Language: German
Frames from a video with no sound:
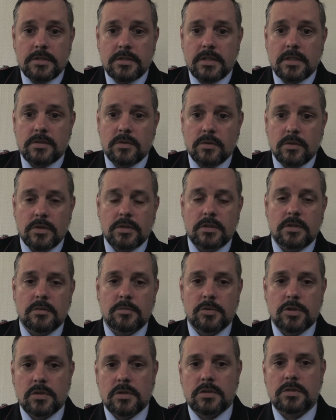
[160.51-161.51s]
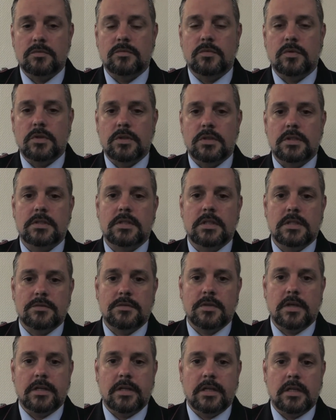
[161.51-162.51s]
ist, dass heute beschlossen worden ist,
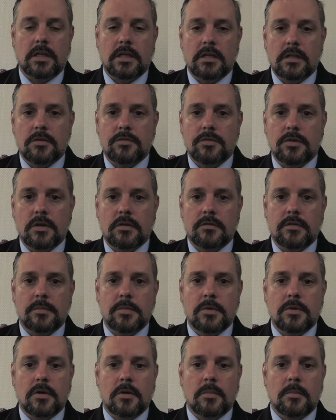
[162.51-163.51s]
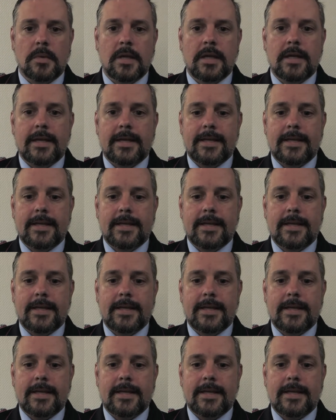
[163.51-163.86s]
dass wir eine Kinderfeuerwehr bekommen.